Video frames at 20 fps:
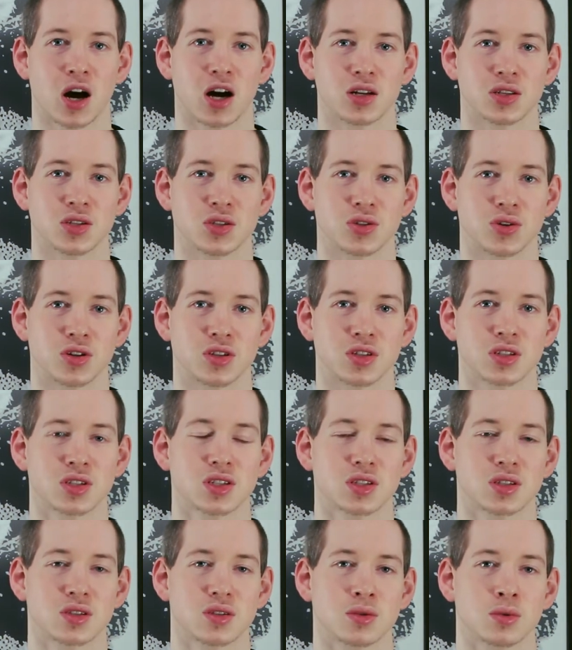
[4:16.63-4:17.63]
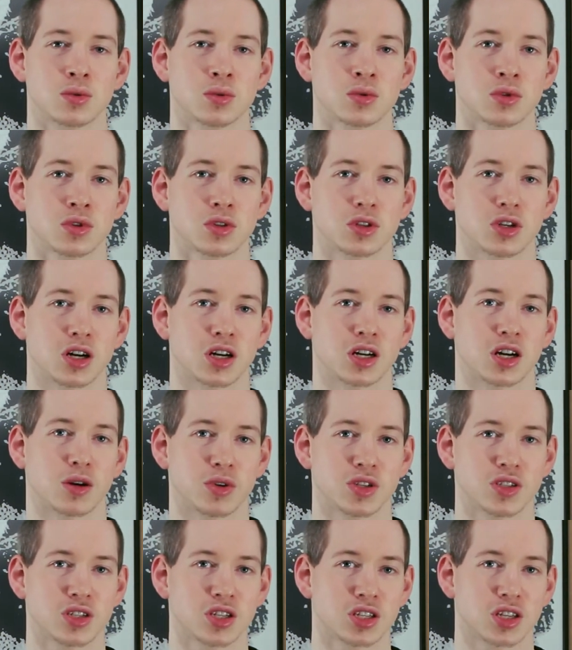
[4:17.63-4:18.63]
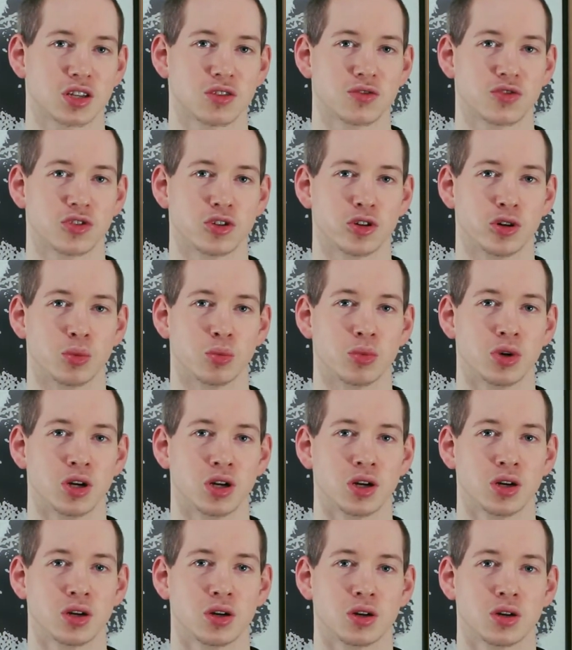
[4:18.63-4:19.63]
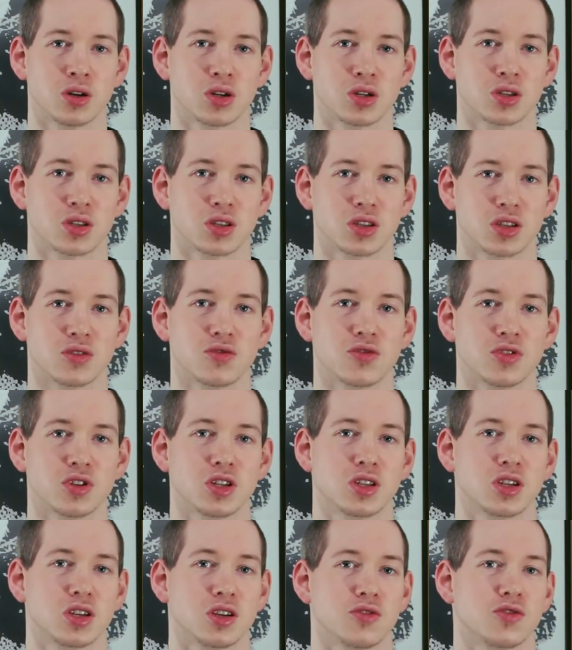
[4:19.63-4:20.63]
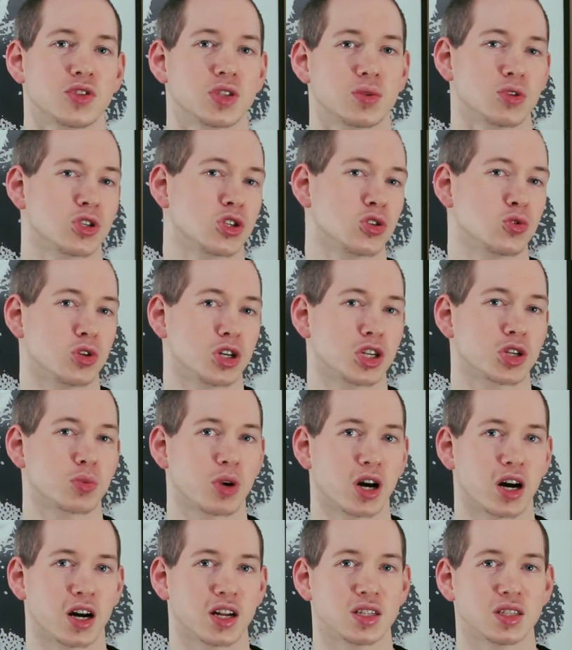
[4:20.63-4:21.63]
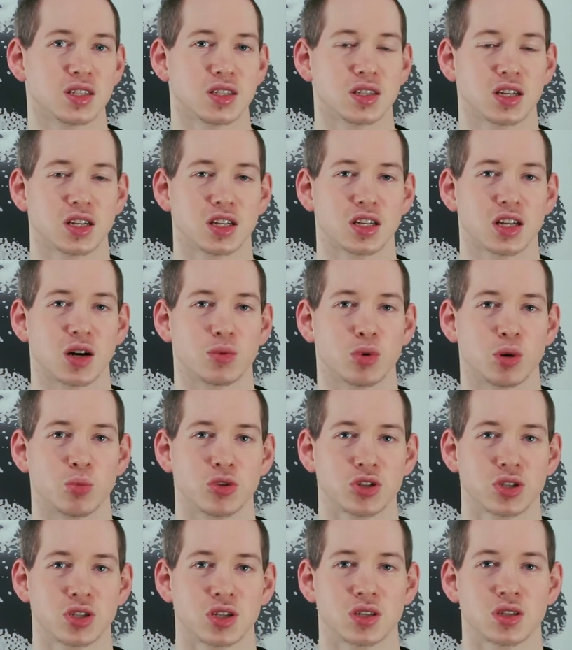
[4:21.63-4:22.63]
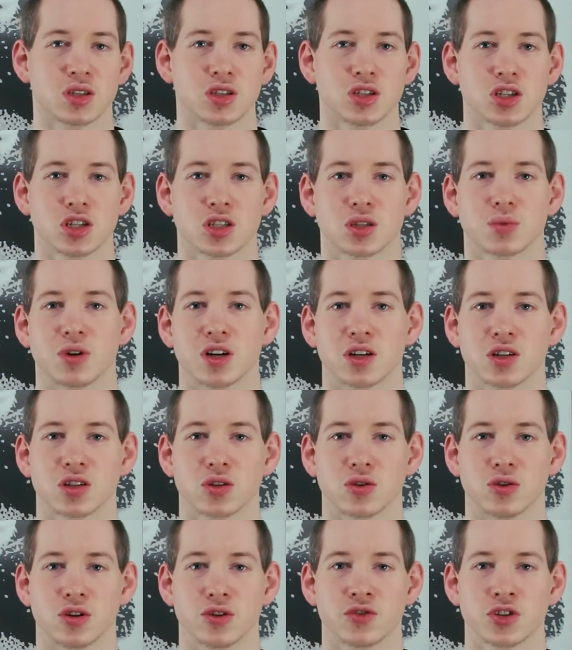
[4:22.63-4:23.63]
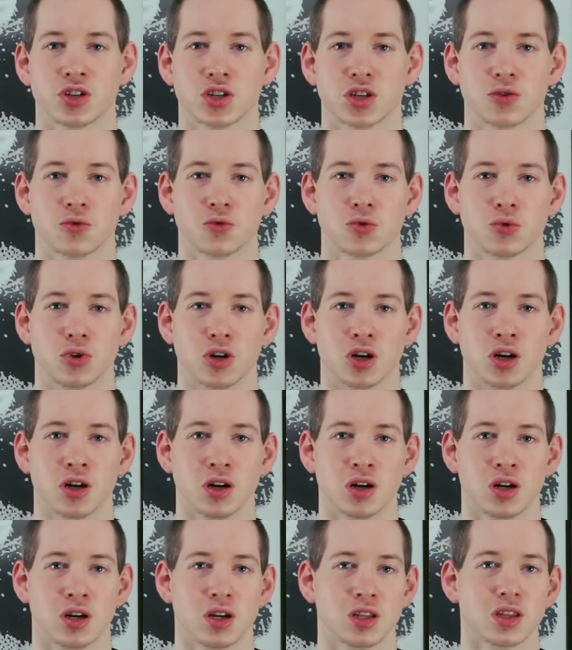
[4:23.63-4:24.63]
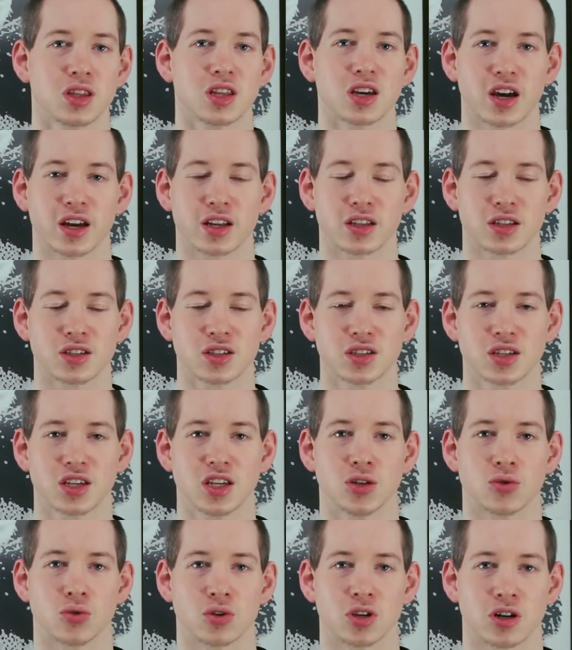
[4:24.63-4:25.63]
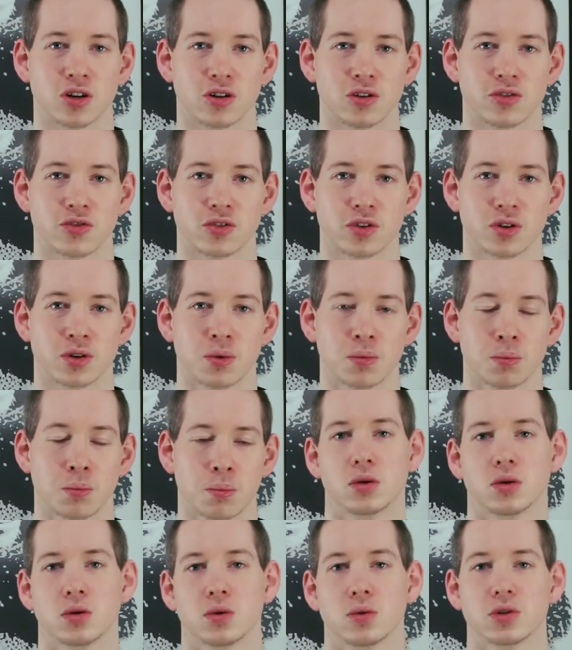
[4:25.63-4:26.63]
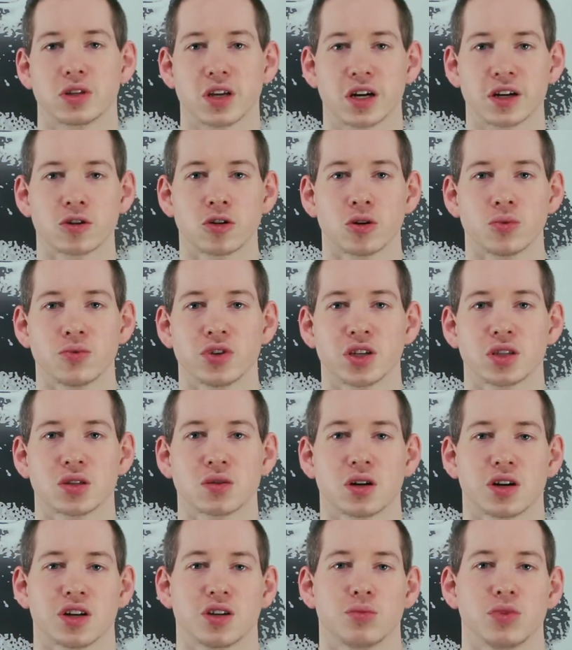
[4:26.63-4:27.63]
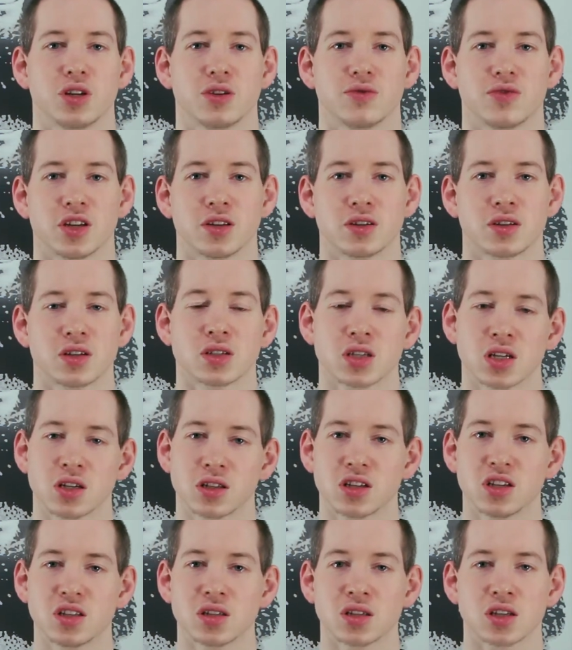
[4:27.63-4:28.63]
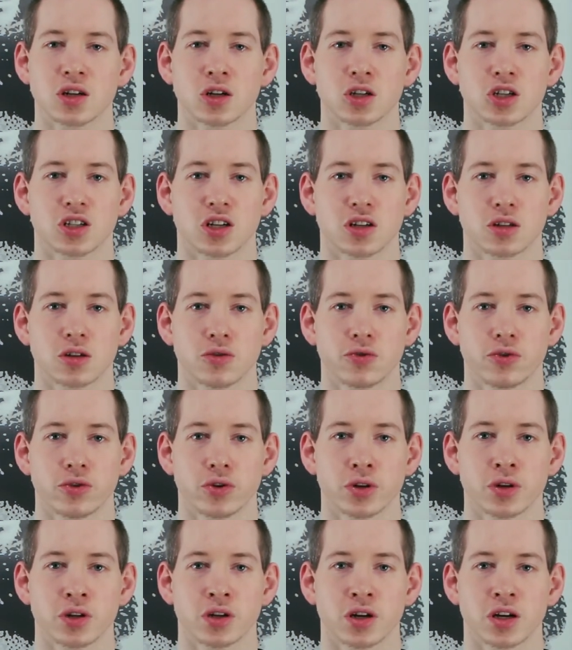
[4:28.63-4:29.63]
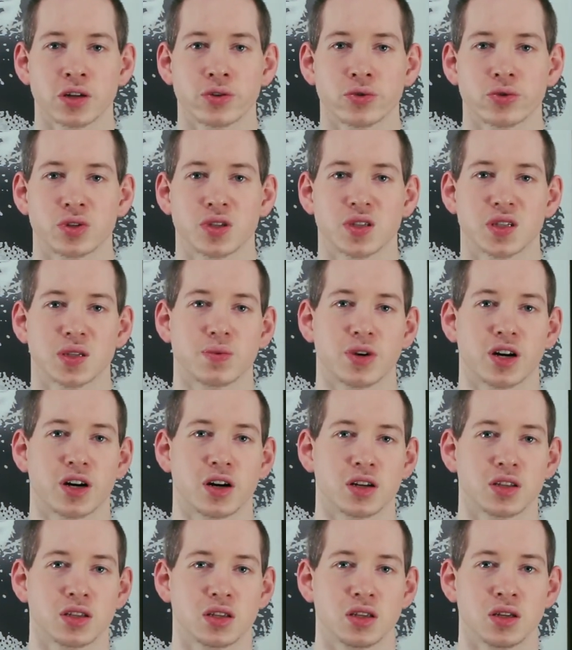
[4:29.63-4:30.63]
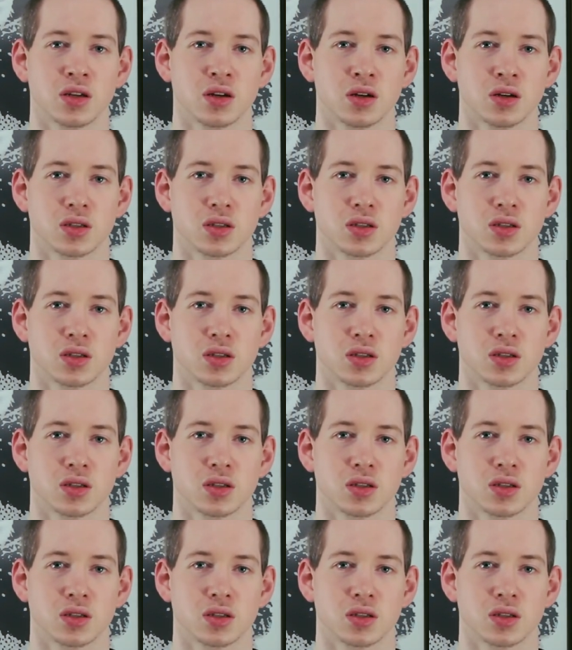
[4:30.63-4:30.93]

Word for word: Ansonsten ja, kann man sich den Film definitiv zwischendurch mal ansehen, aber muss jetzt nicht zwangsläufig dafür direkt ins Kino laufen. Und dann kommen wir zu einem Event, das seit Dienstag stattgefunden hat, und zwar die